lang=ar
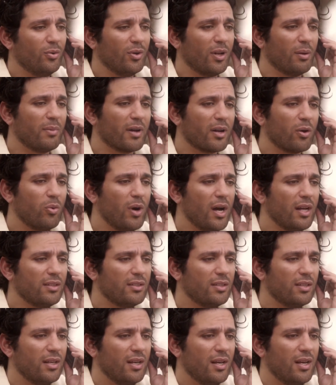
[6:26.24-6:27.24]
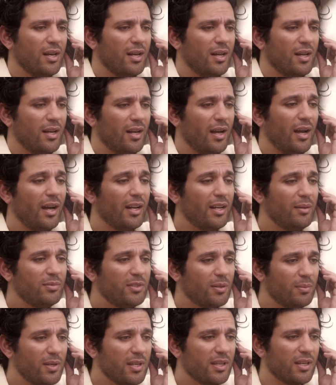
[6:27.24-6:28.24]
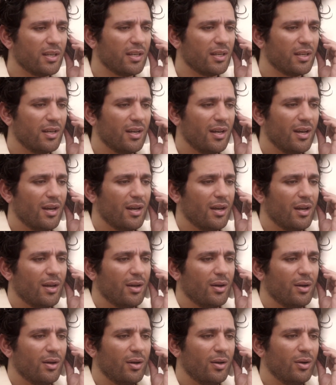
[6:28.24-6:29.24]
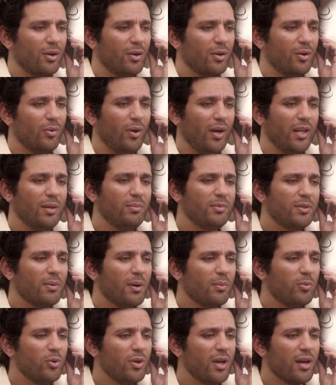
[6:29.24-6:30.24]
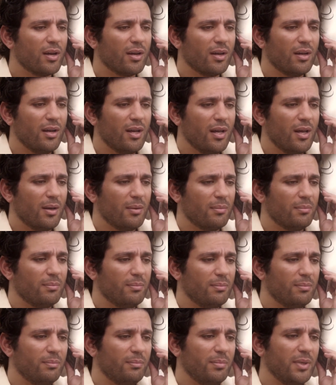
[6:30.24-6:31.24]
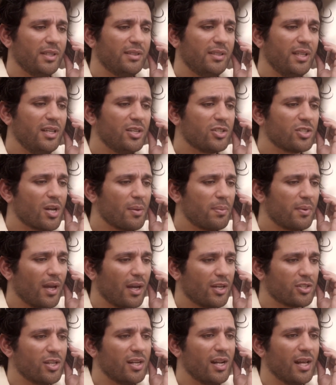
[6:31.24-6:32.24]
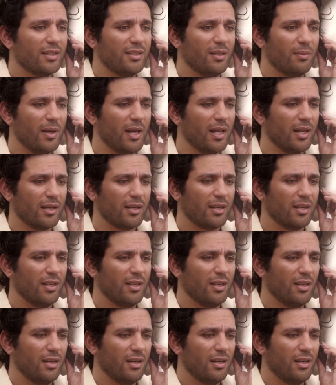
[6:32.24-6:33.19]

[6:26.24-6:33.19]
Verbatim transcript: ولما روحت حلمت بيكي وحلمت بابويا بيديني الشبكه عشان اقدمها لك